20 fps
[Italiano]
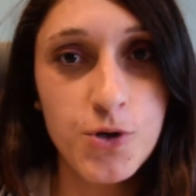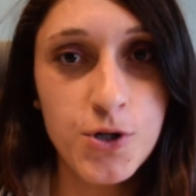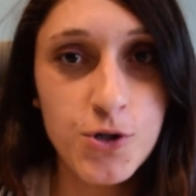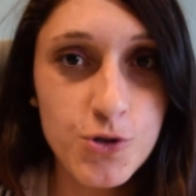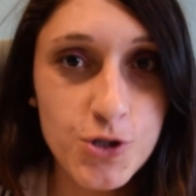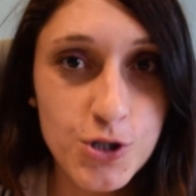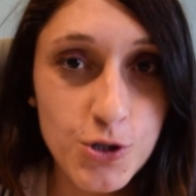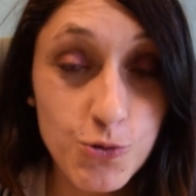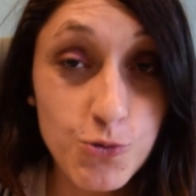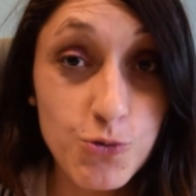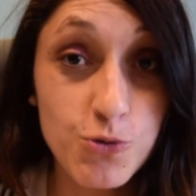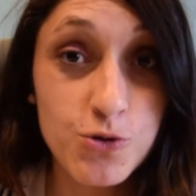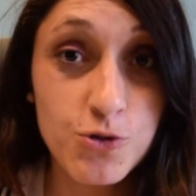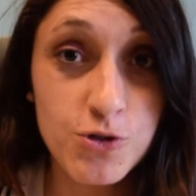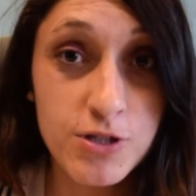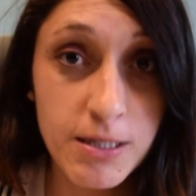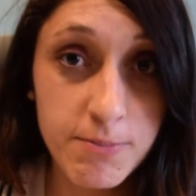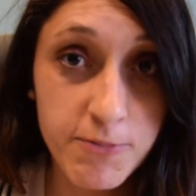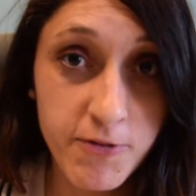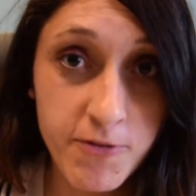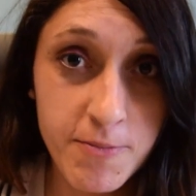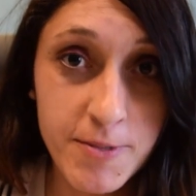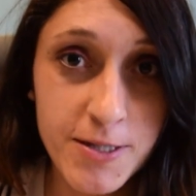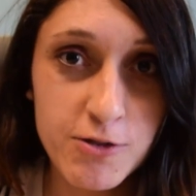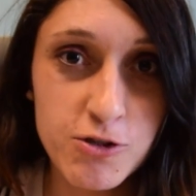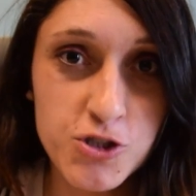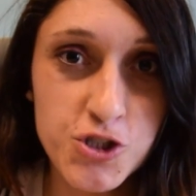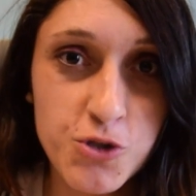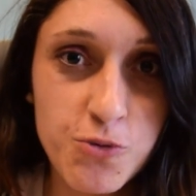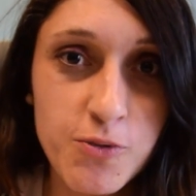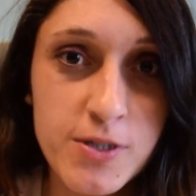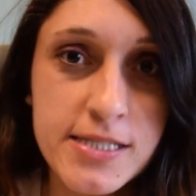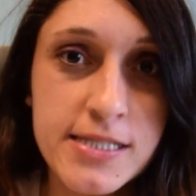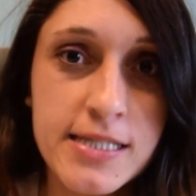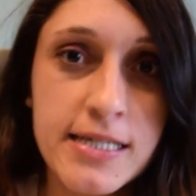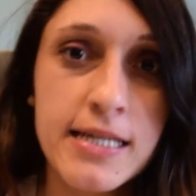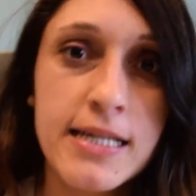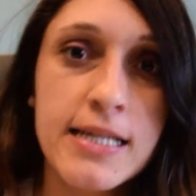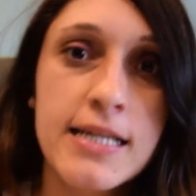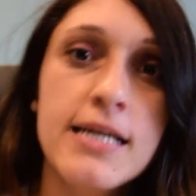e ottenuto dal Movimento 5
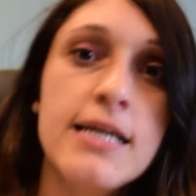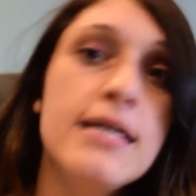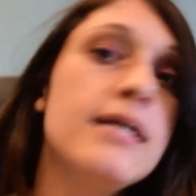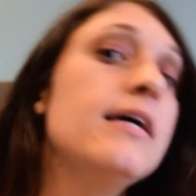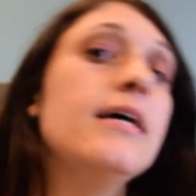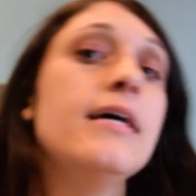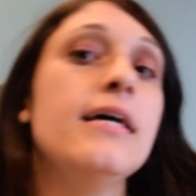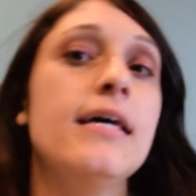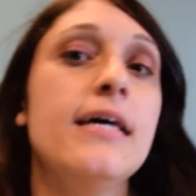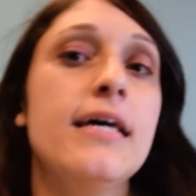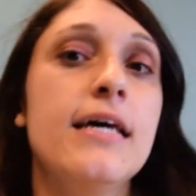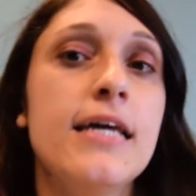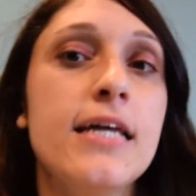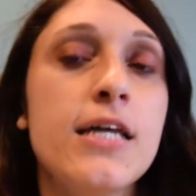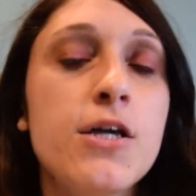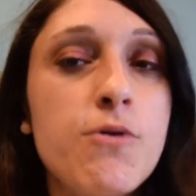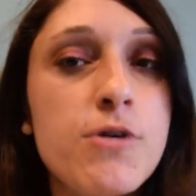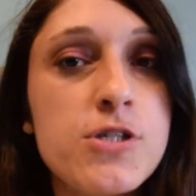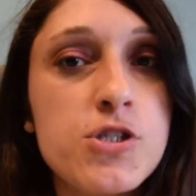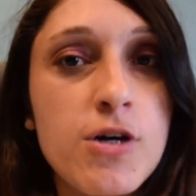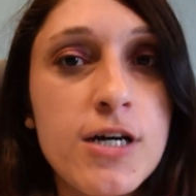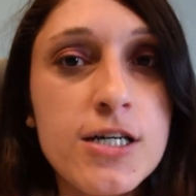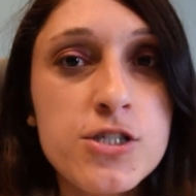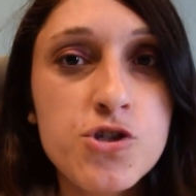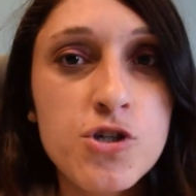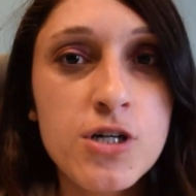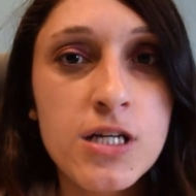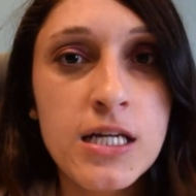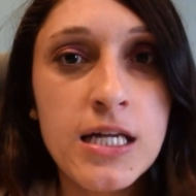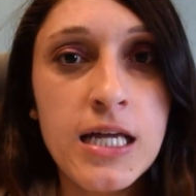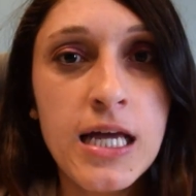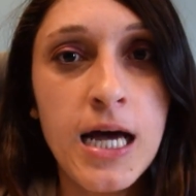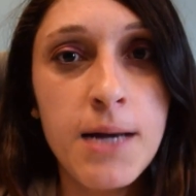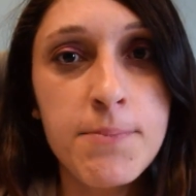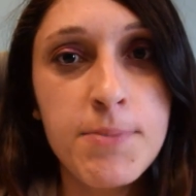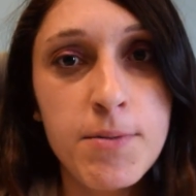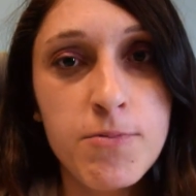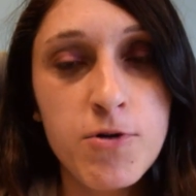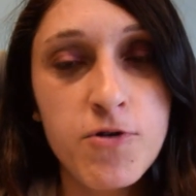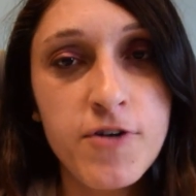Stelle. In questa occasione
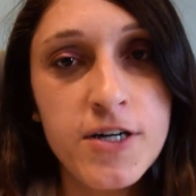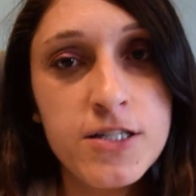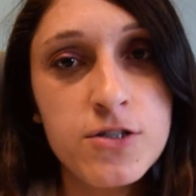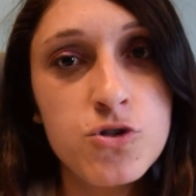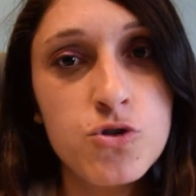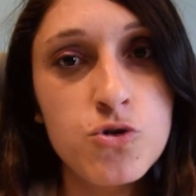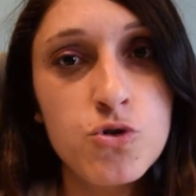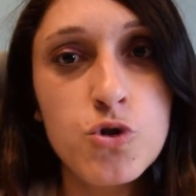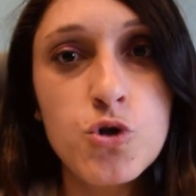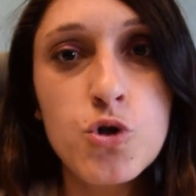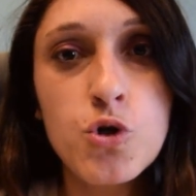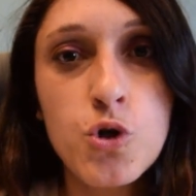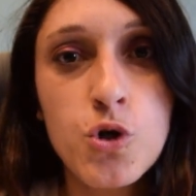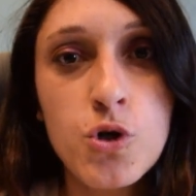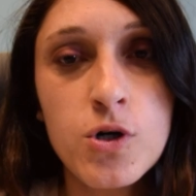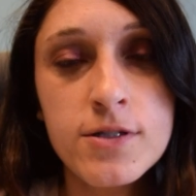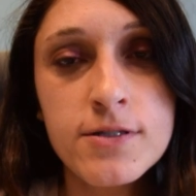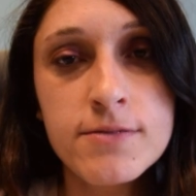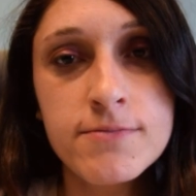abbiamo fatto